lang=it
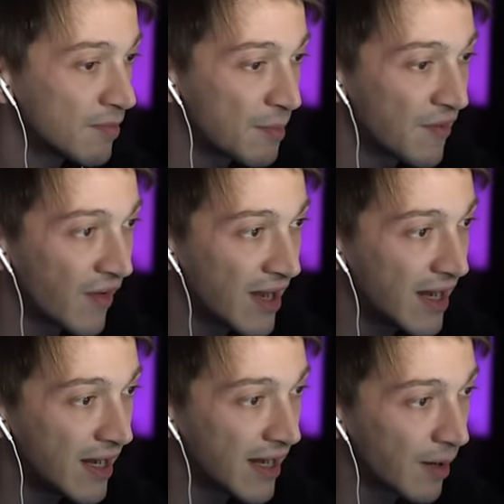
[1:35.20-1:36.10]
Ma mi
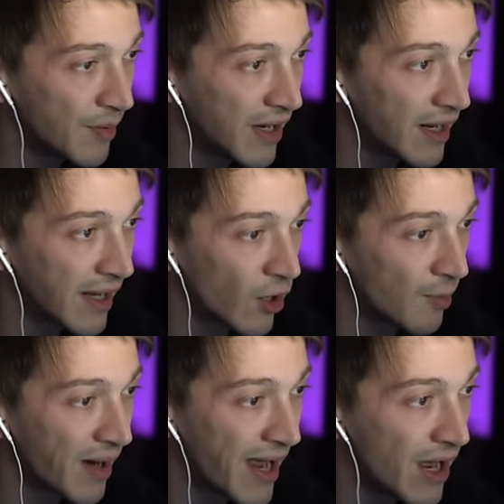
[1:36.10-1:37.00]
fai capire che
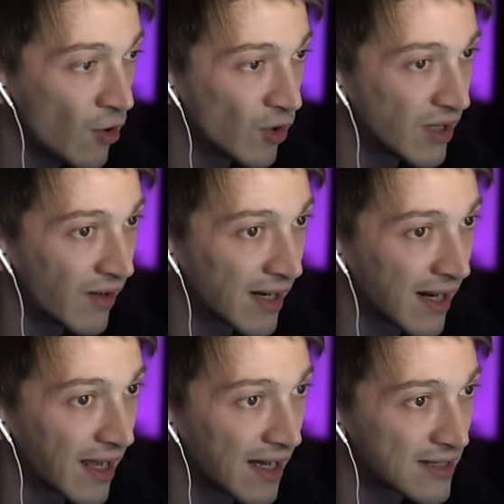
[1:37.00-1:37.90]
roba è o devo andare
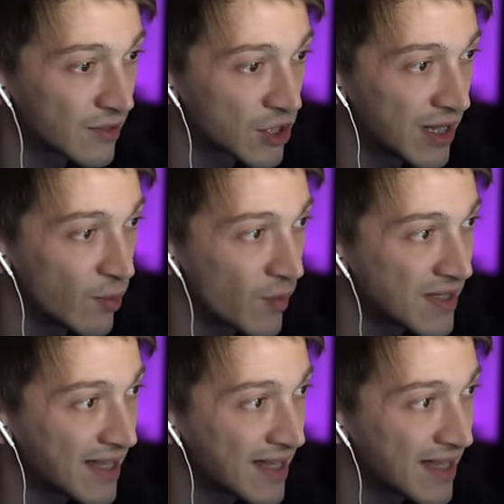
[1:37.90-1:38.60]
a caso? Cioè tipo questa